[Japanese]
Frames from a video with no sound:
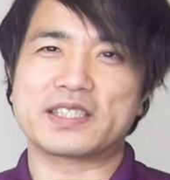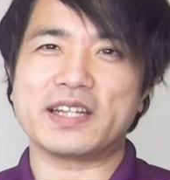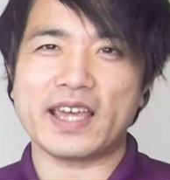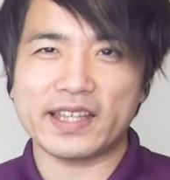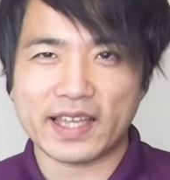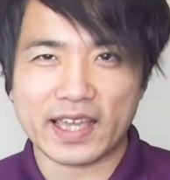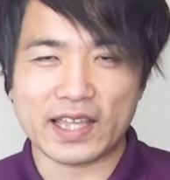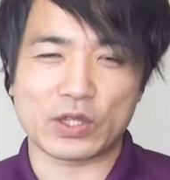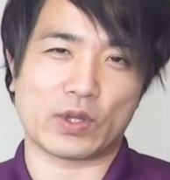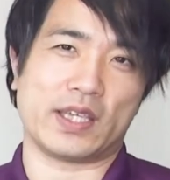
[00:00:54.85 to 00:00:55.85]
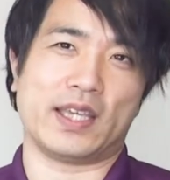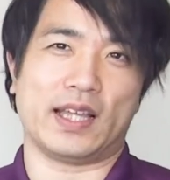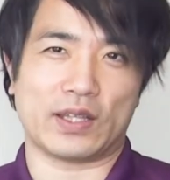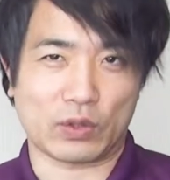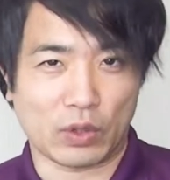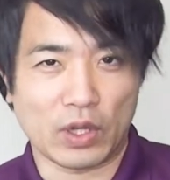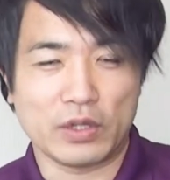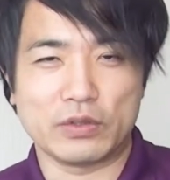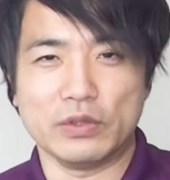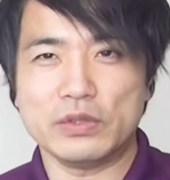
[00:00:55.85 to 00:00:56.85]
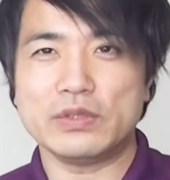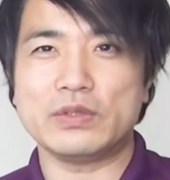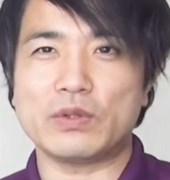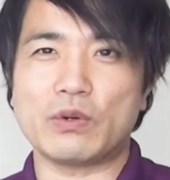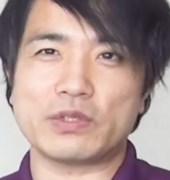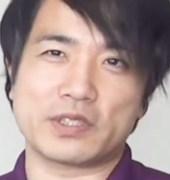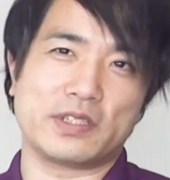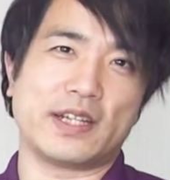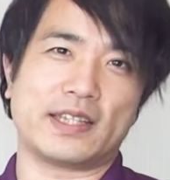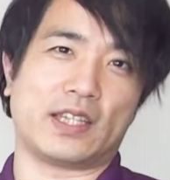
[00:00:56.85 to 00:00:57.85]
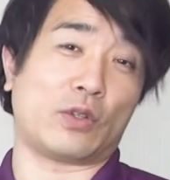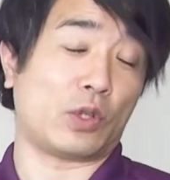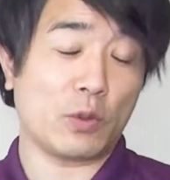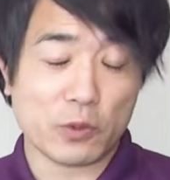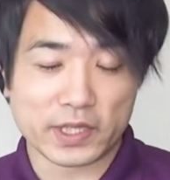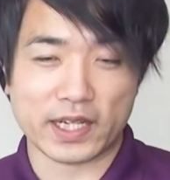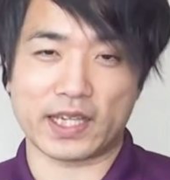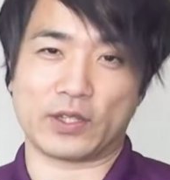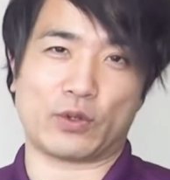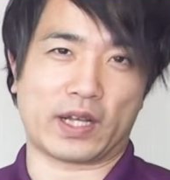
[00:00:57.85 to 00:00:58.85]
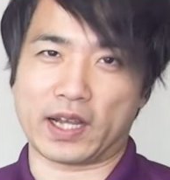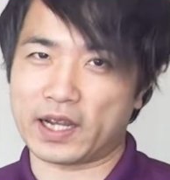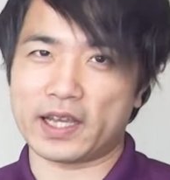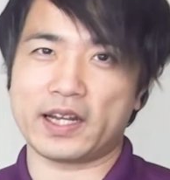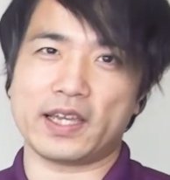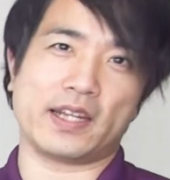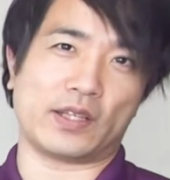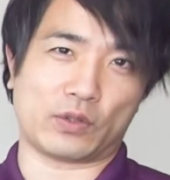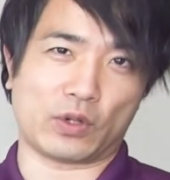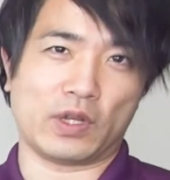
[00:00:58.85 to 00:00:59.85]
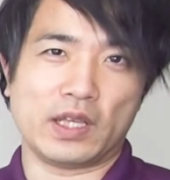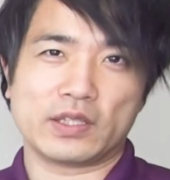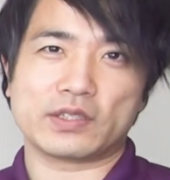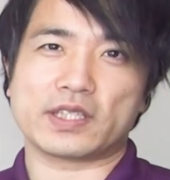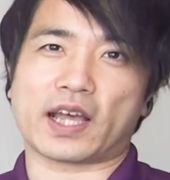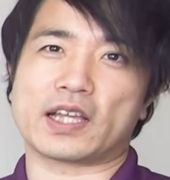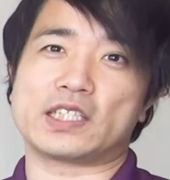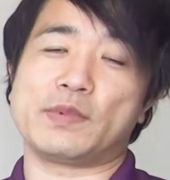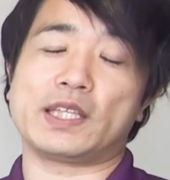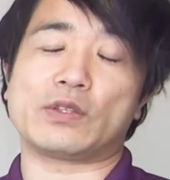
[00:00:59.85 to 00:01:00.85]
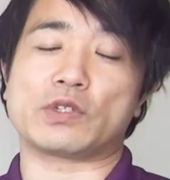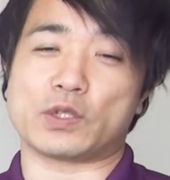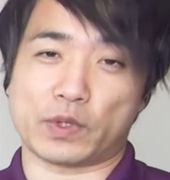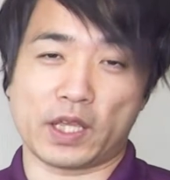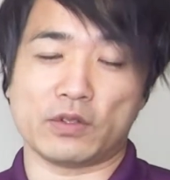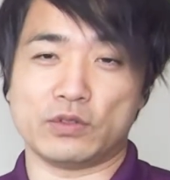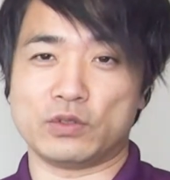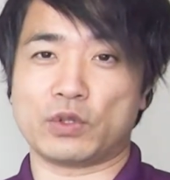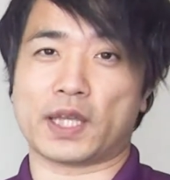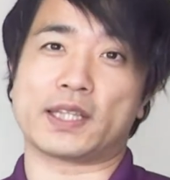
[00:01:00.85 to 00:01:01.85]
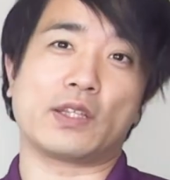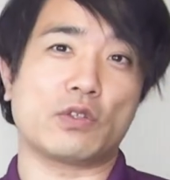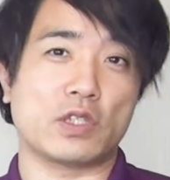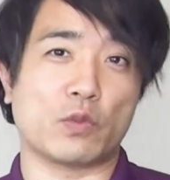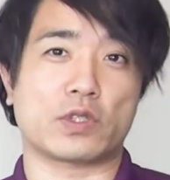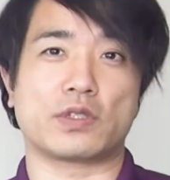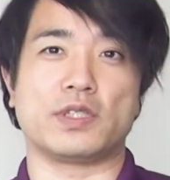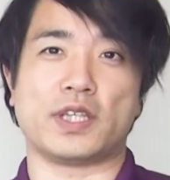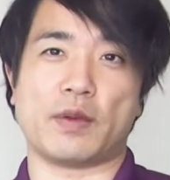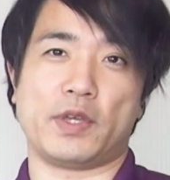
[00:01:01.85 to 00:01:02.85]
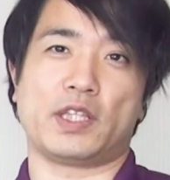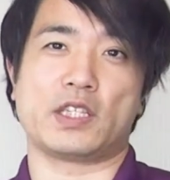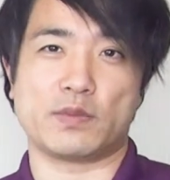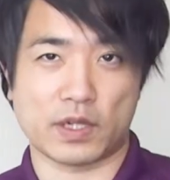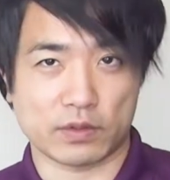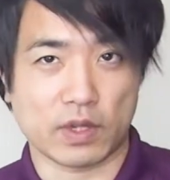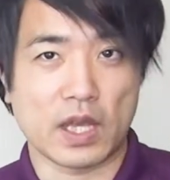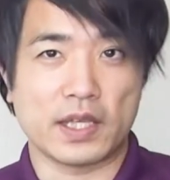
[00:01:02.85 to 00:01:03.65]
辛いダイエットは嫌だと、運動をするなんてとてもじゃないけど考えられないと、そして始めたとしてもね、運動をやったとしてもすぐにやめてしまうと、